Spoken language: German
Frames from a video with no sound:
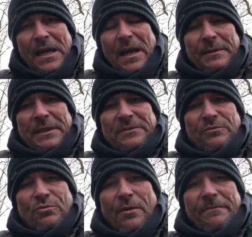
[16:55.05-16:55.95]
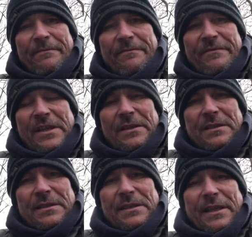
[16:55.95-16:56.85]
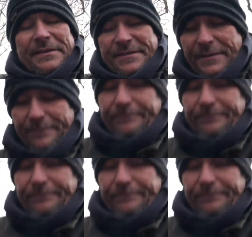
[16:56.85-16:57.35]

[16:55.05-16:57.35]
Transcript: Aber dazu kommen wir jetzt.